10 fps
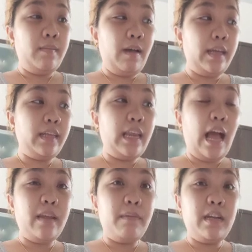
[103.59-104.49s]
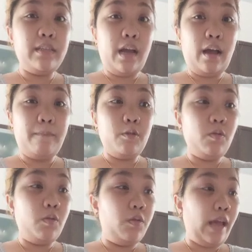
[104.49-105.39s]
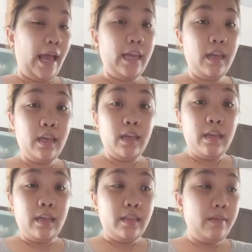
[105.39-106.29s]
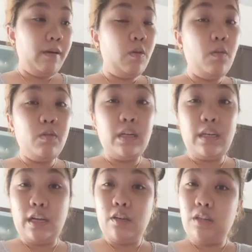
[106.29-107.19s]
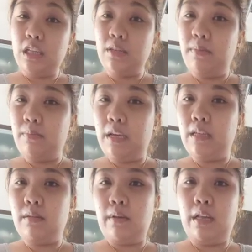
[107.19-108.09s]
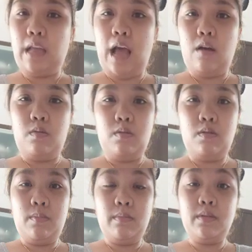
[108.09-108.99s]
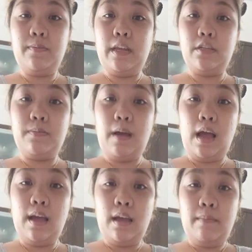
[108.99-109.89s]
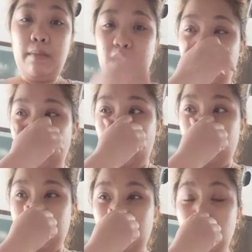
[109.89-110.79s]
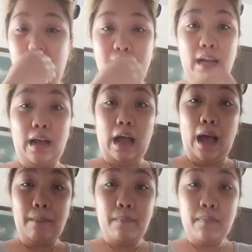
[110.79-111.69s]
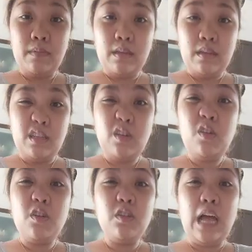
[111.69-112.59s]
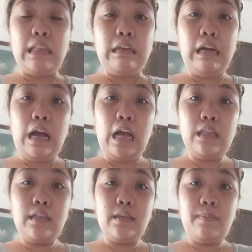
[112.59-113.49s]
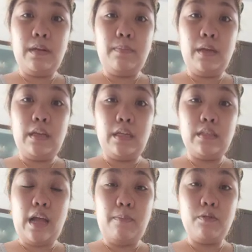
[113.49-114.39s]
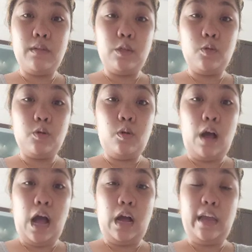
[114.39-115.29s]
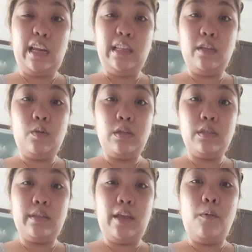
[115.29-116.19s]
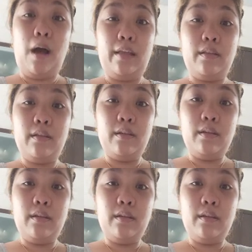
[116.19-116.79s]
Bakit kailangan ba ng sangkap ng gulay? Di ba kukunin lang yun tapos ibibigay sa mga tao? Mas fresh pa? Pinaglalaban mo yung mga sangkap? Siguro dati kang adik sa Pilipinas tapos natutokhan kaya nandito ka sa Taiwan.